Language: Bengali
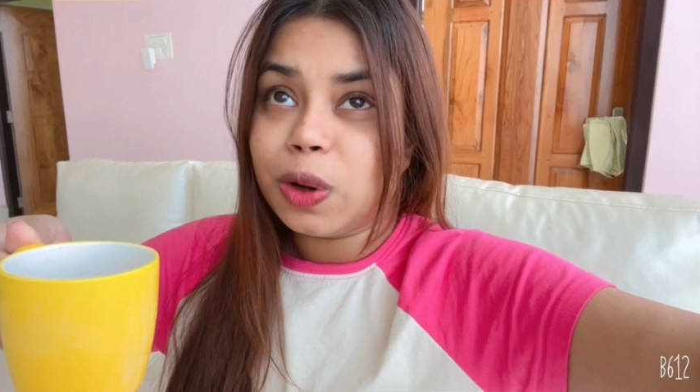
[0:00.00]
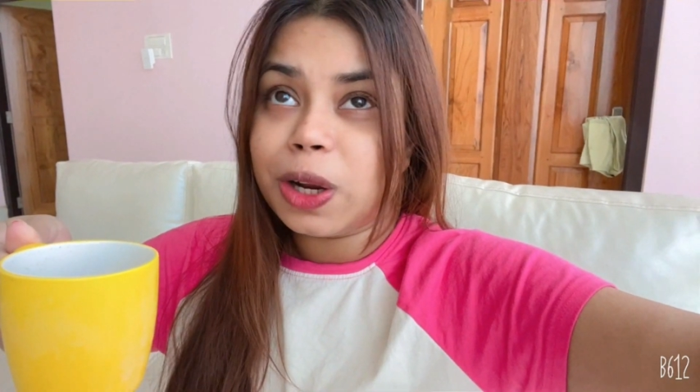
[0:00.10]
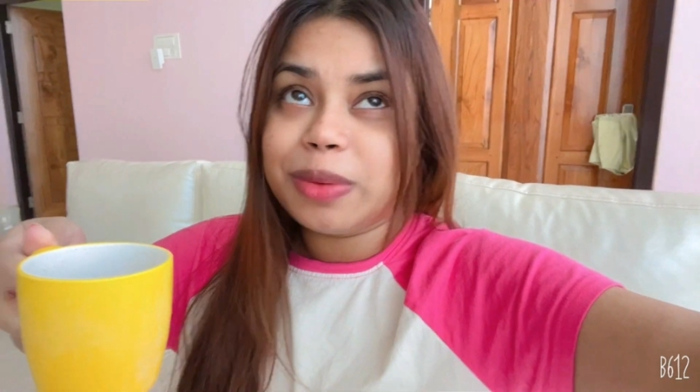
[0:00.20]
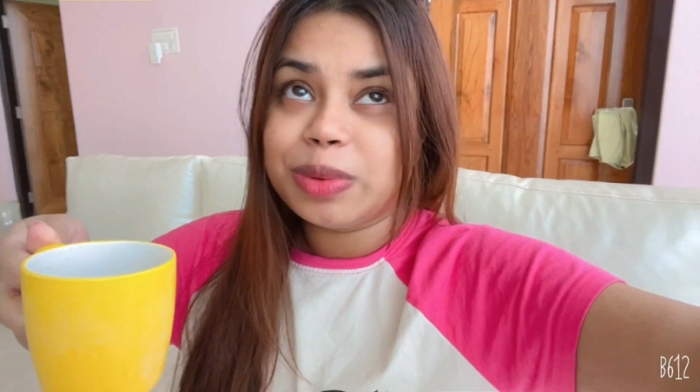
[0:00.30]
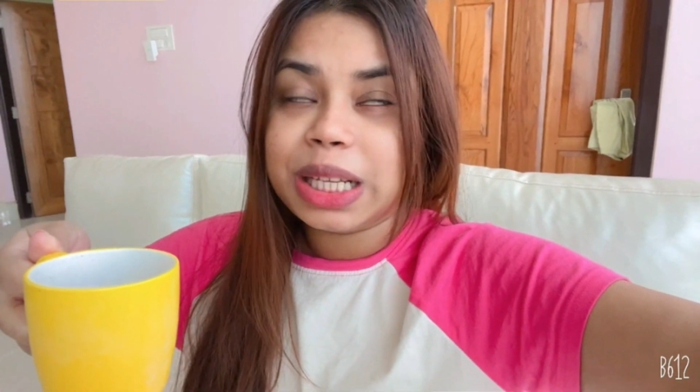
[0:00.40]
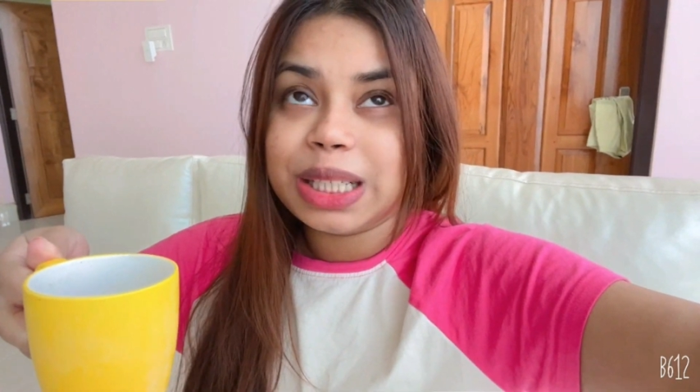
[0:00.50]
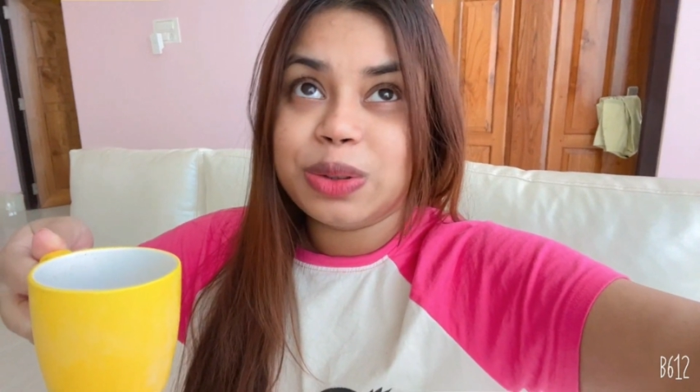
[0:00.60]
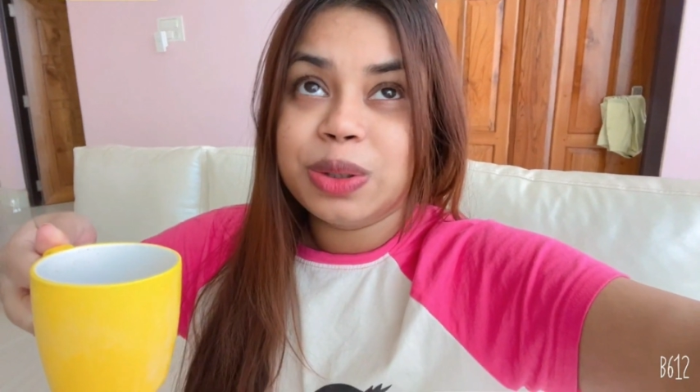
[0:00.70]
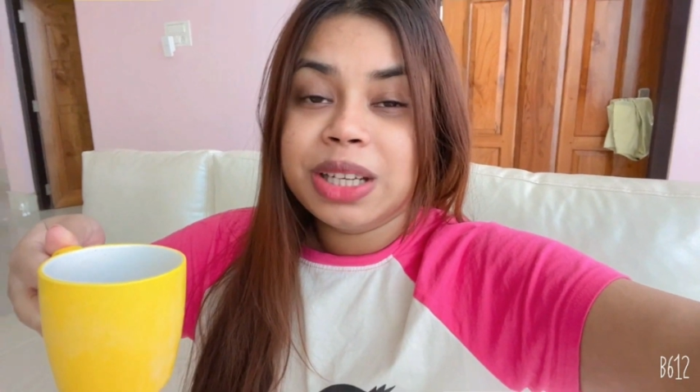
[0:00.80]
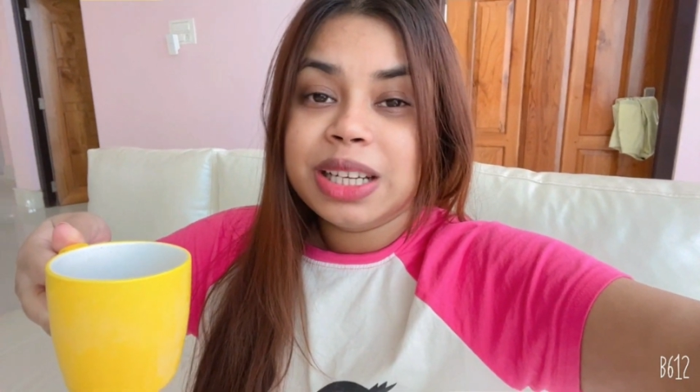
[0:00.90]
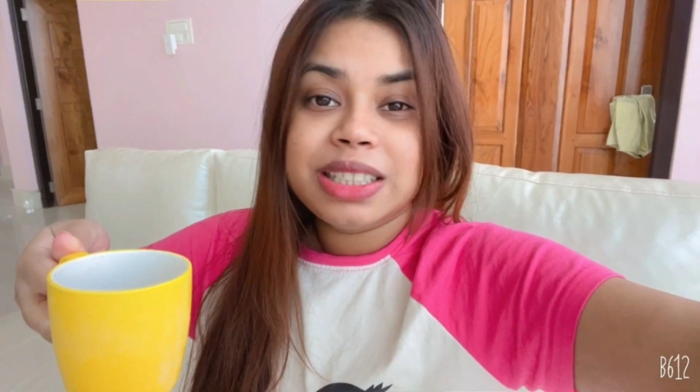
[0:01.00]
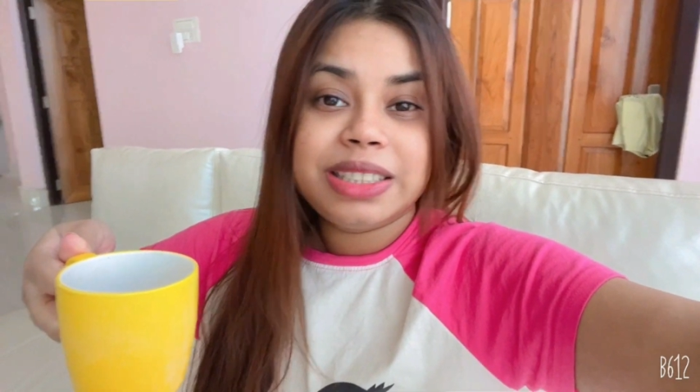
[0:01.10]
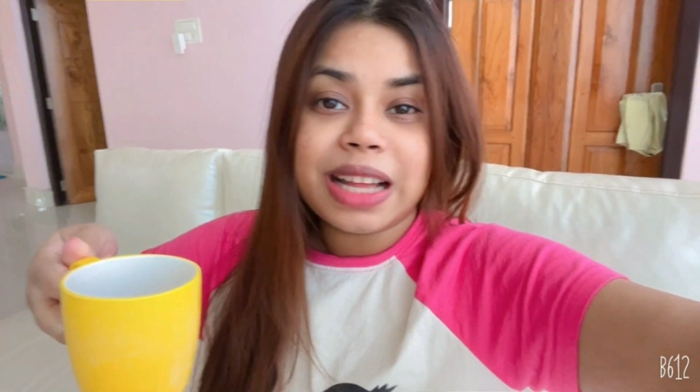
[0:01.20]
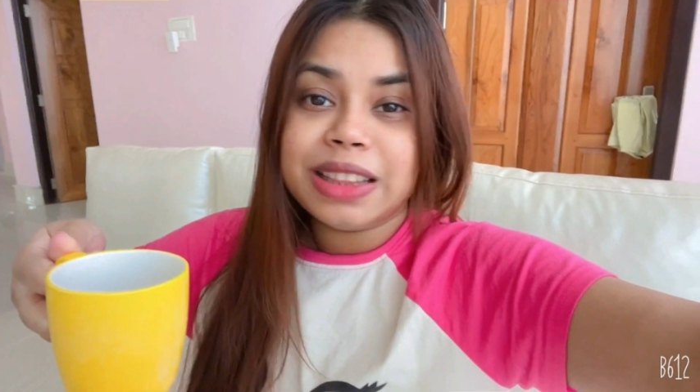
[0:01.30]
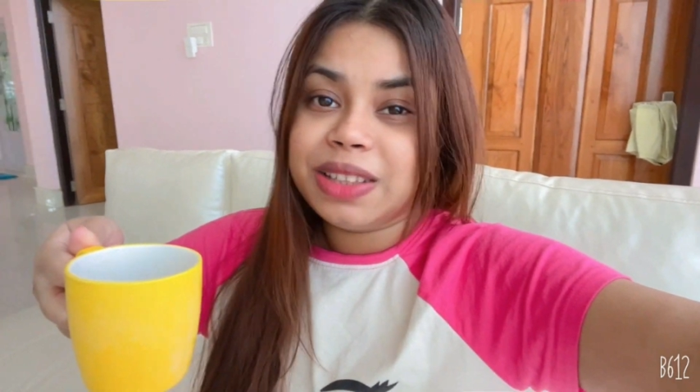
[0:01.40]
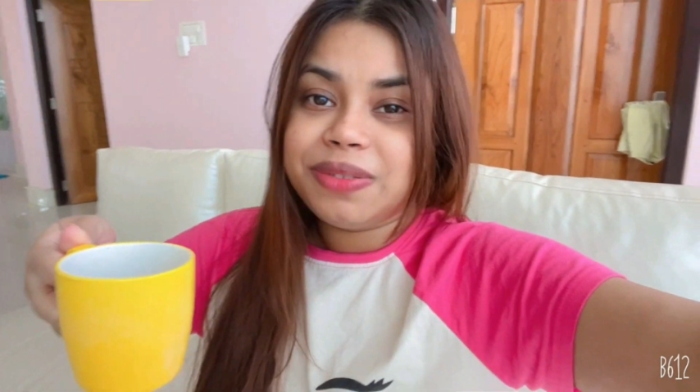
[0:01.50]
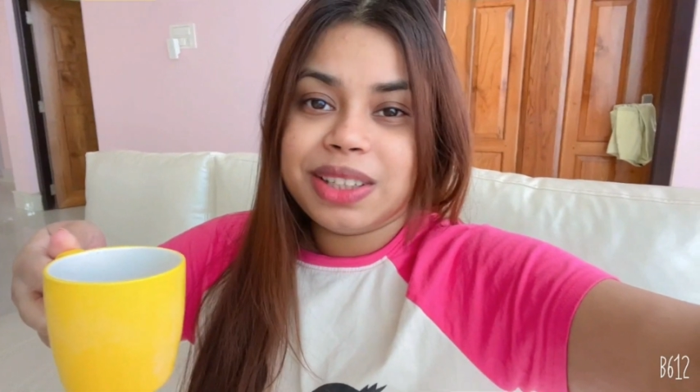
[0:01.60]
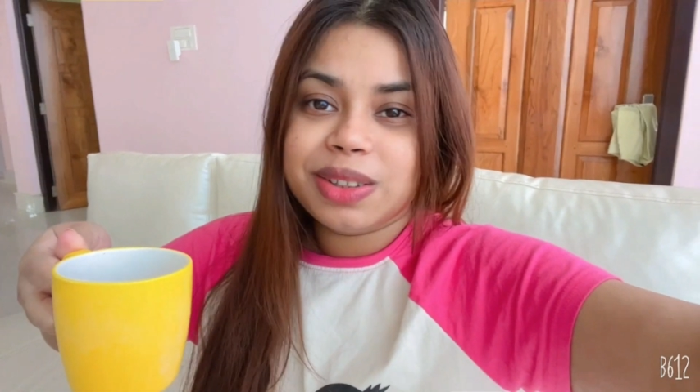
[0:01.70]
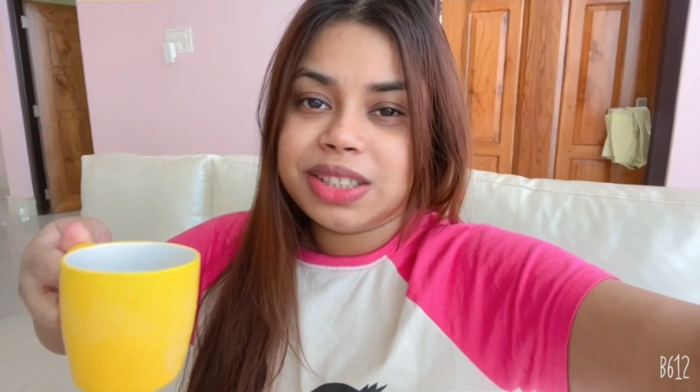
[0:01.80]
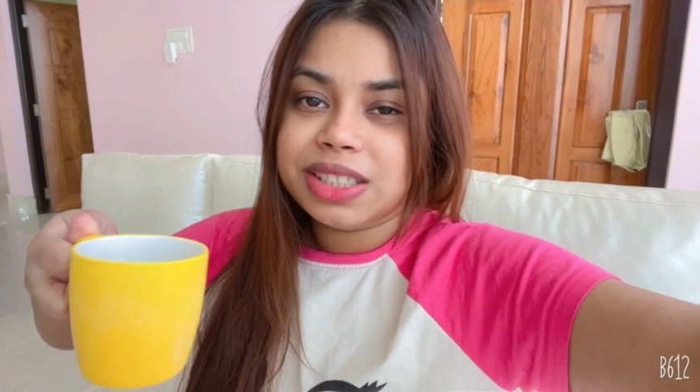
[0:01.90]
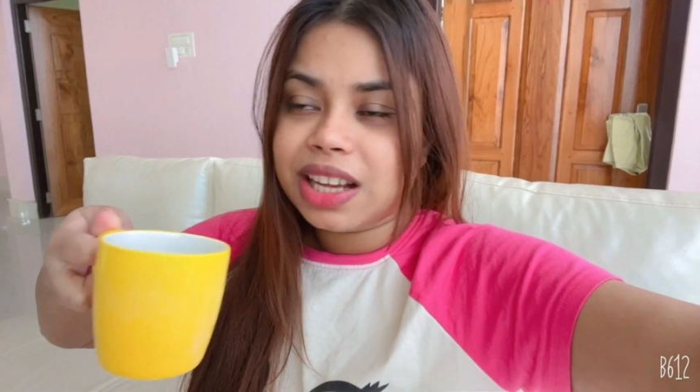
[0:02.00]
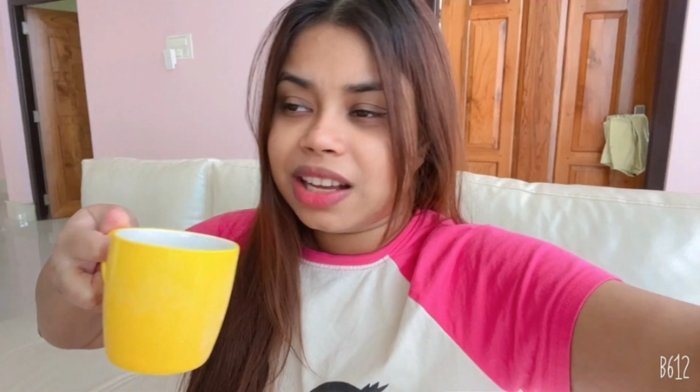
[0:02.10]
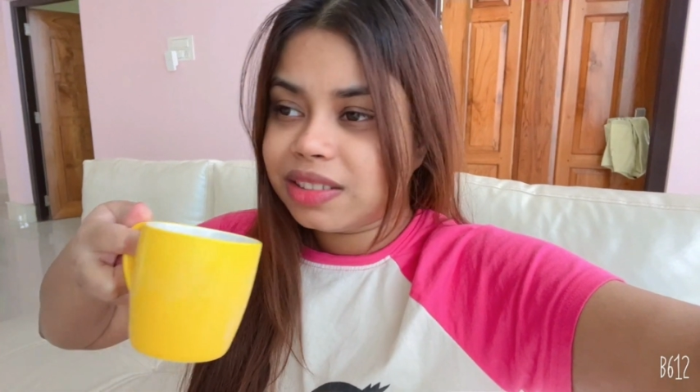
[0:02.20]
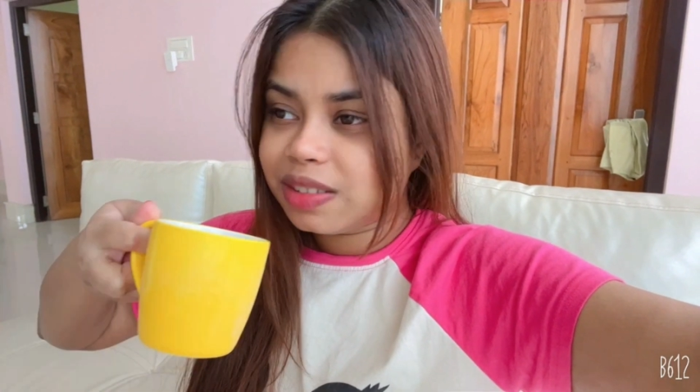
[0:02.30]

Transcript: গলার মধ্যে এত শান্তি ফিল হচ্ছে না